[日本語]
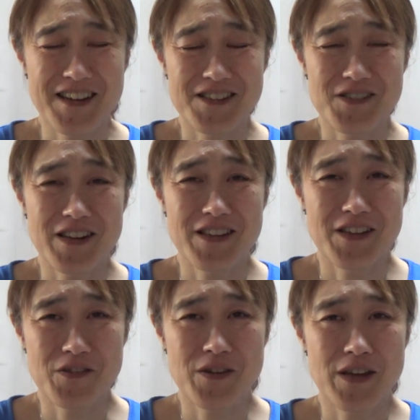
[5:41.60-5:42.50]
だからあれ
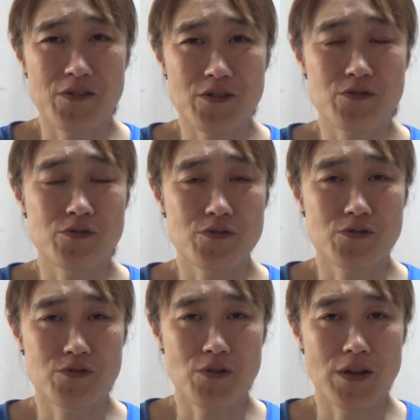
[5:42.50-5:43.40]
だけど、えっ、ー、と、そうそう
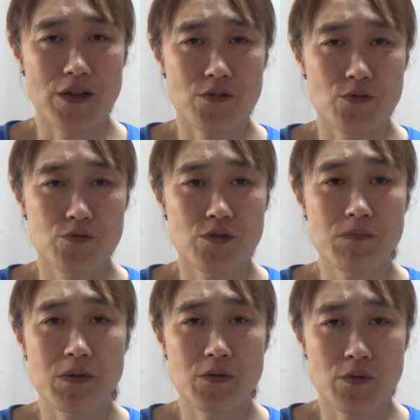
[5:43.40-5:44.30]
そうそう、えっ、ー、と、
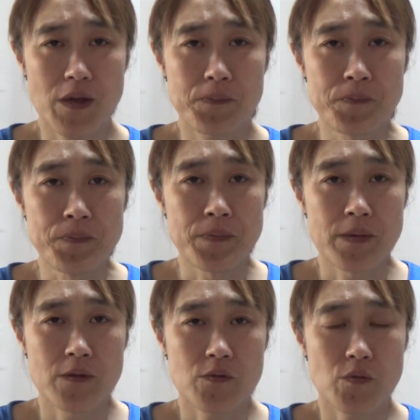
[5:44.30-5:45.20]
睡眠をね、
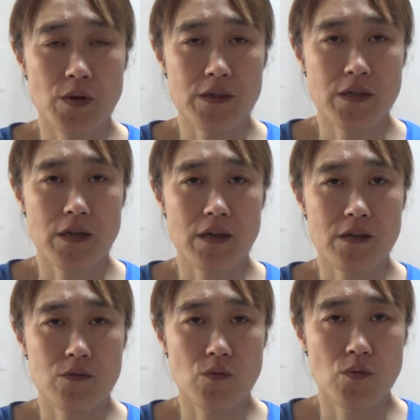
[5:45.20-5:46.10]
そうやって、
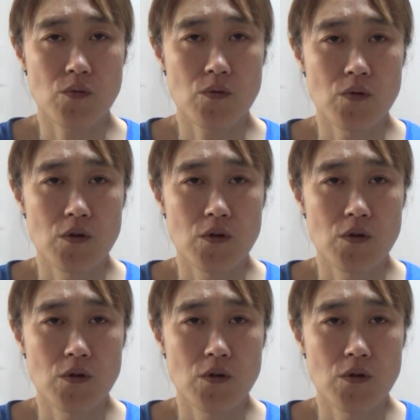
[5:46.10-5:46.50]
えっ、ー、